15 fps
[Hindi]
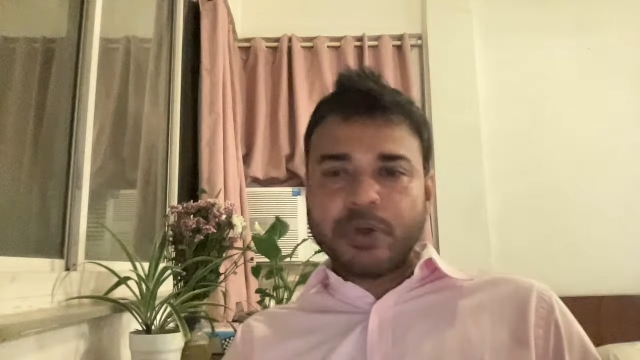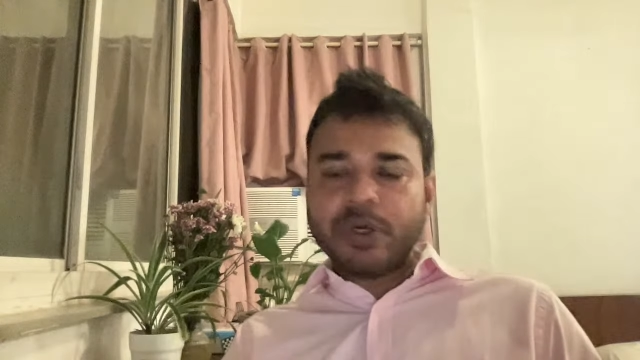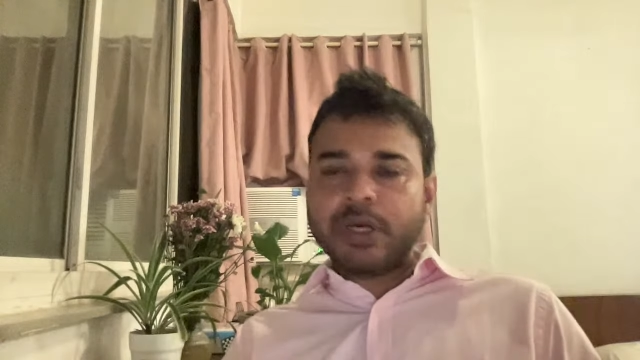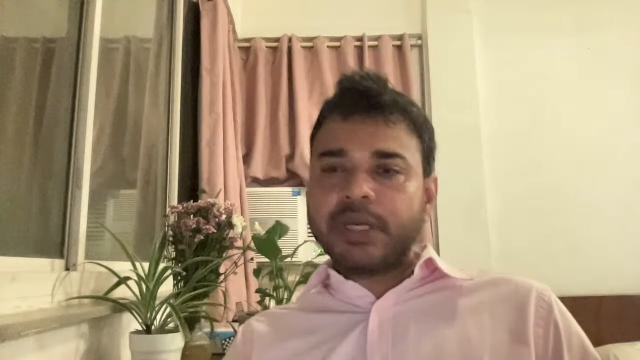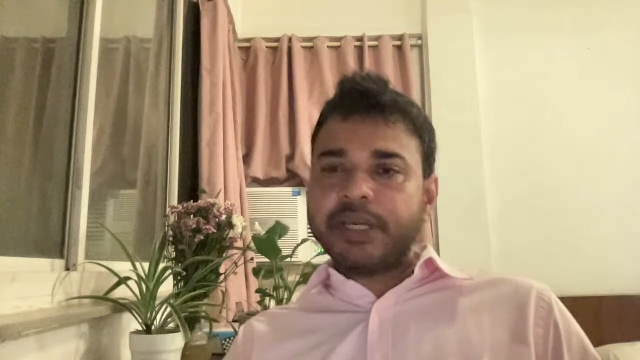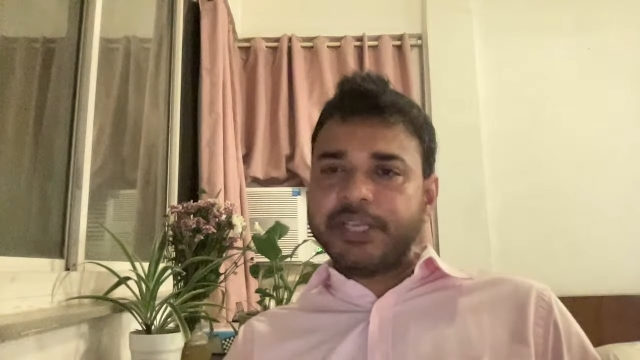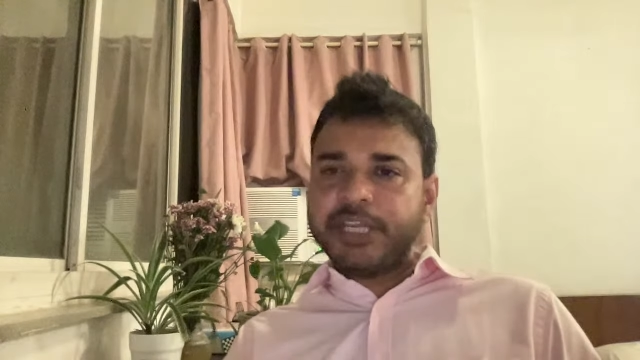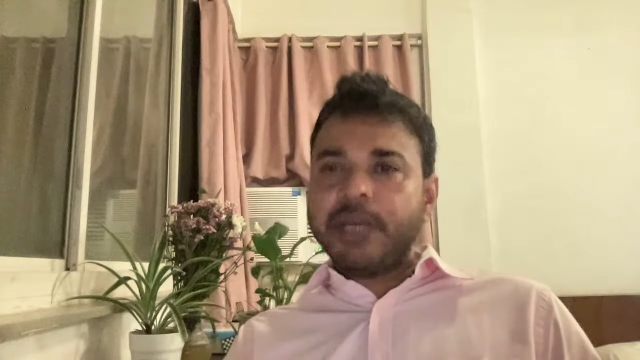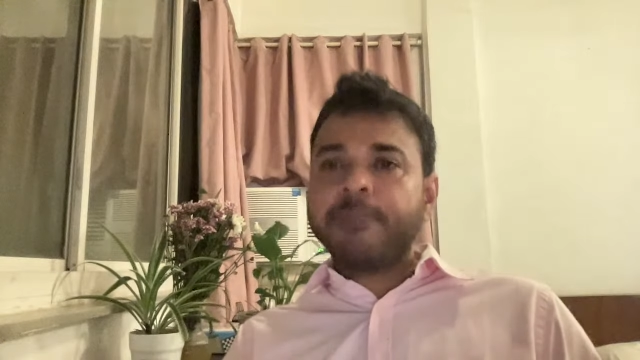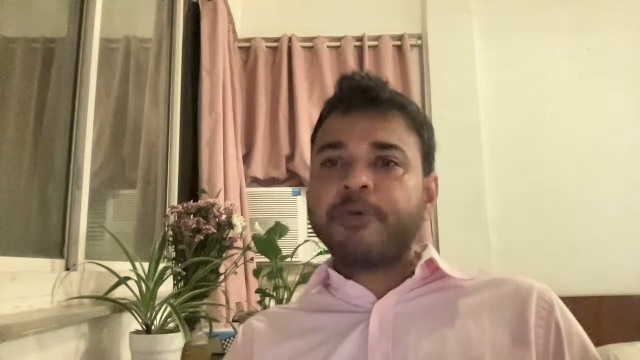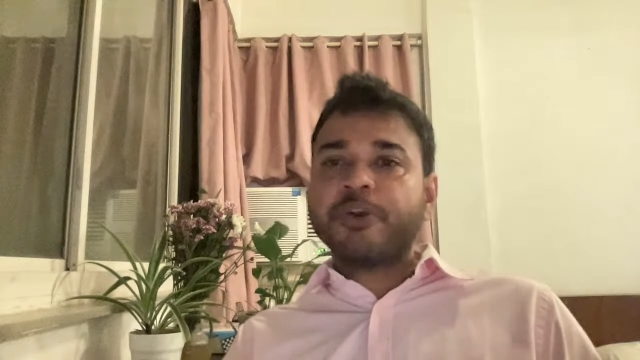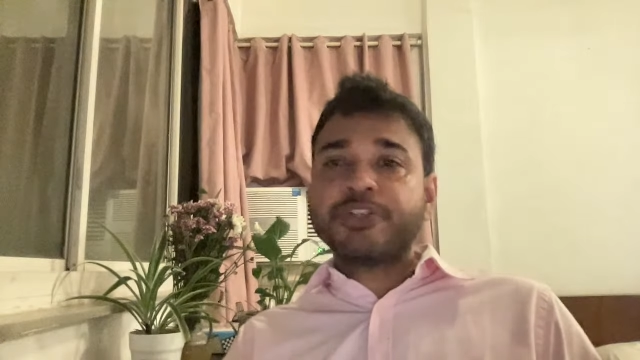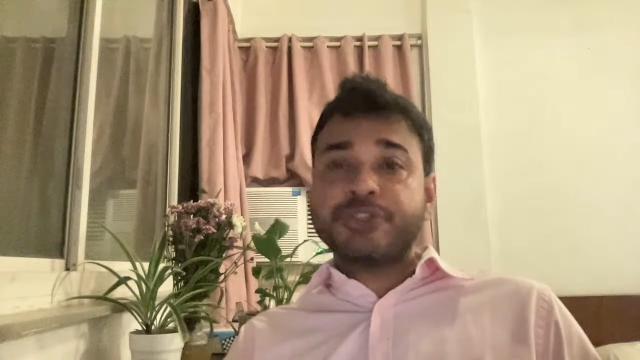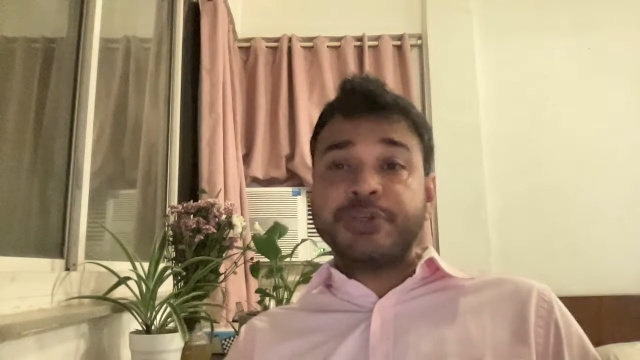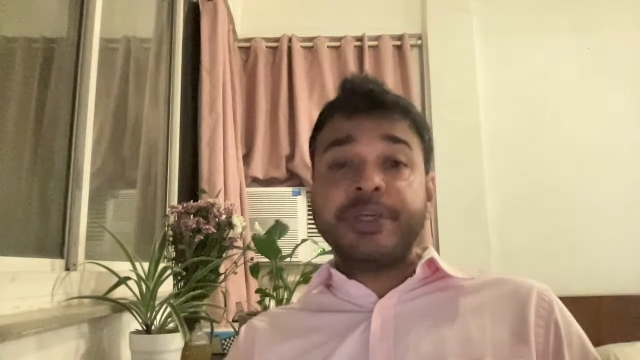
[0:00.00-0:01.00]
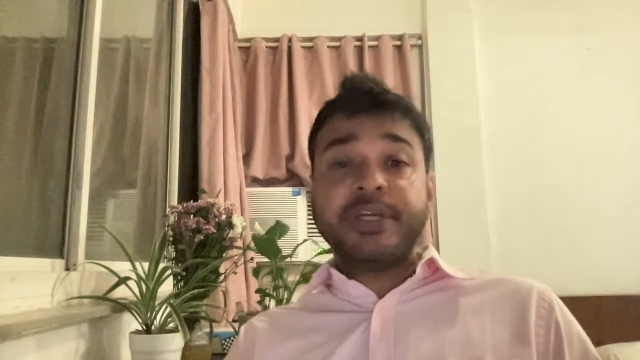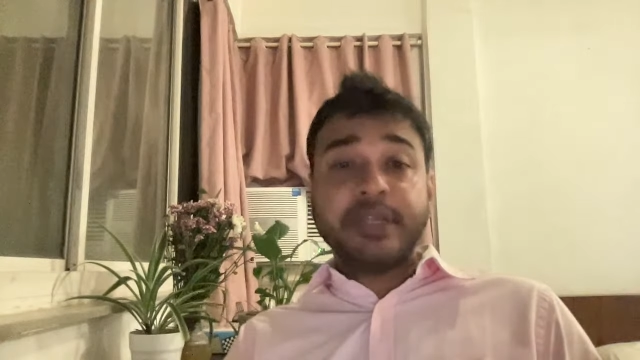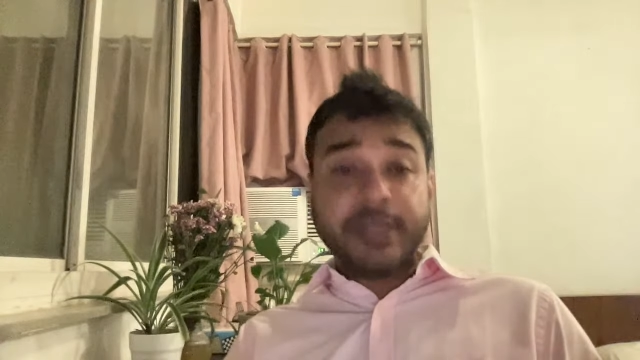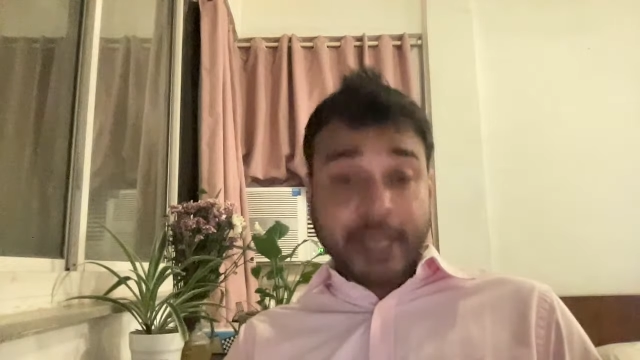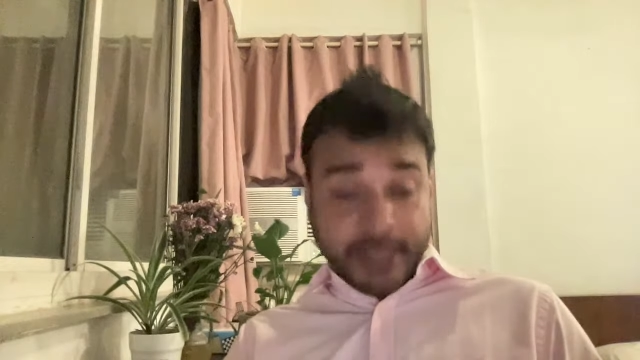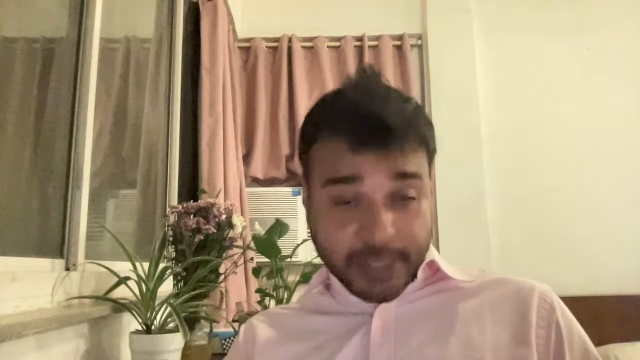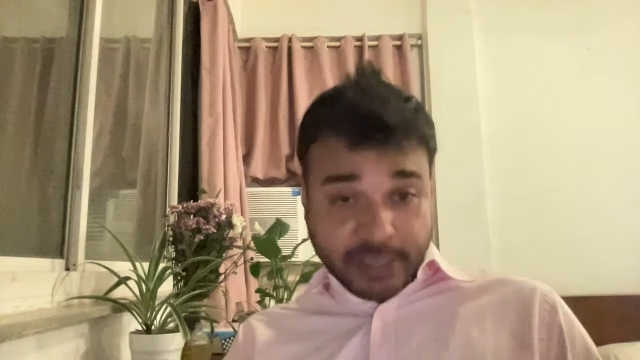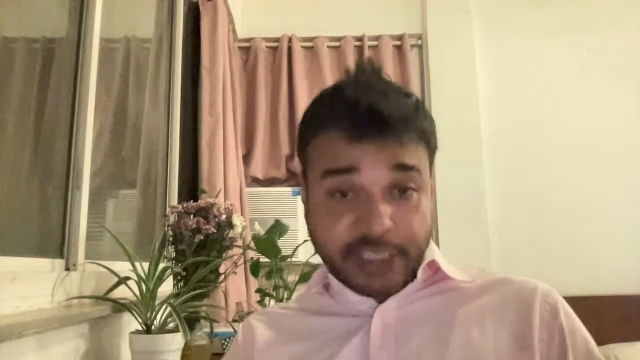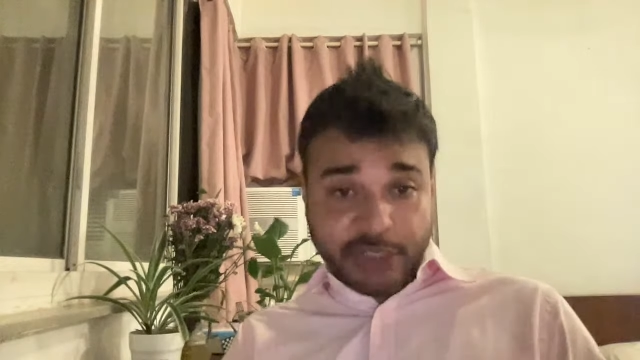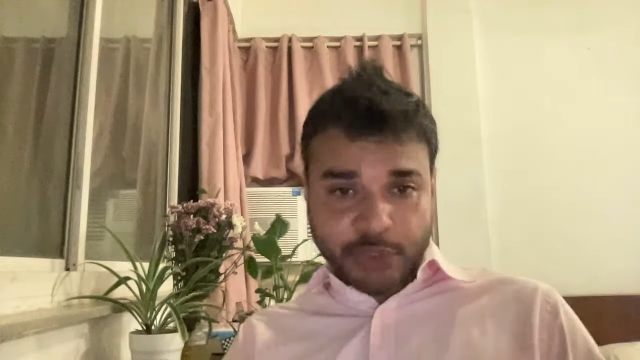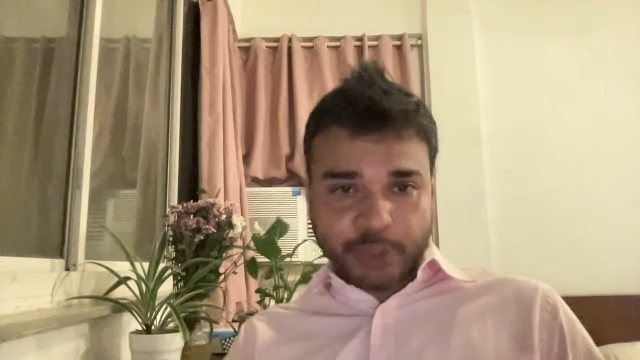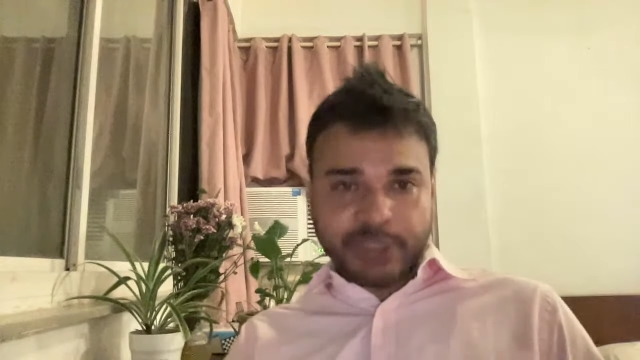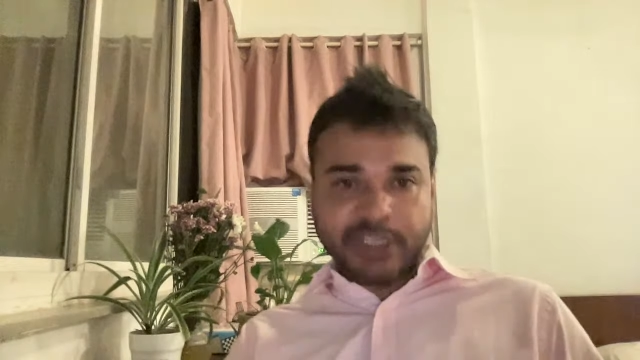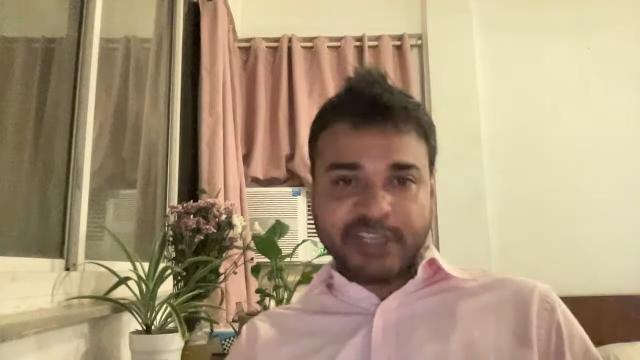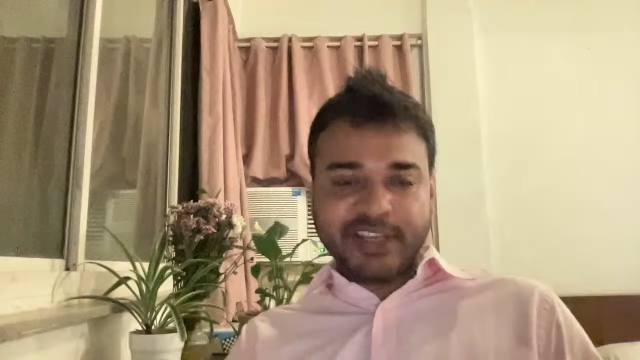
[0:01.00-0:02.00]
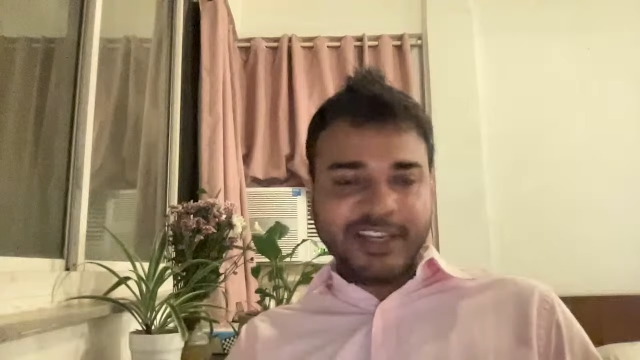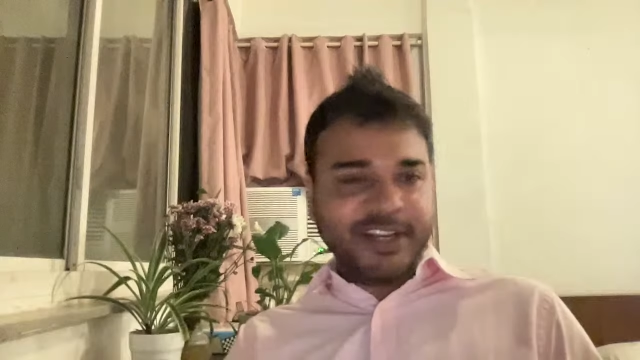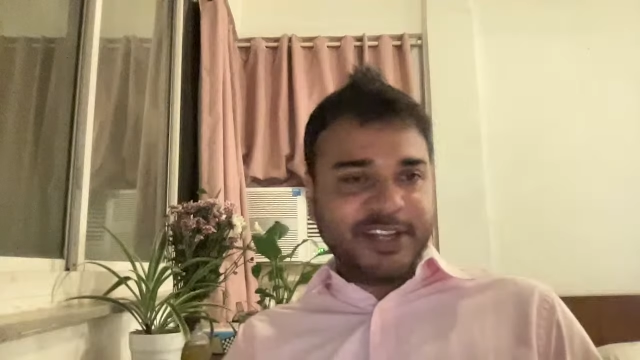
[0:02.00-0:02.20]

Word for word: अगर ये अपॉर्चुनिटी नहीं दी होती